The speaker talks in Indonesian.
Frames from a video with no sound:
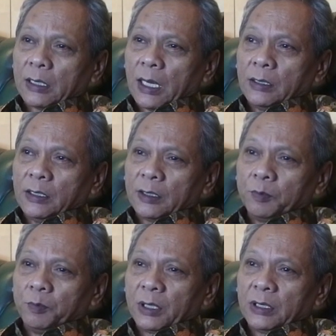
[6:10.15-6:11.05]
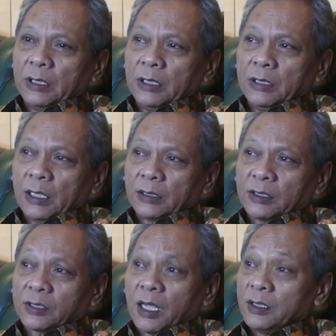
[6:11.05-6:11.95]
rakyat berdiri di
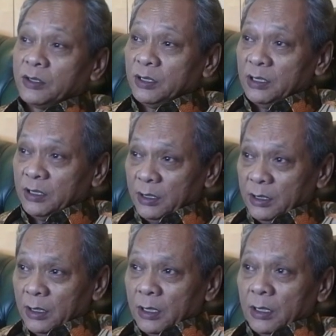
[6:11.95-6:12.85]
atas kaki sendiri,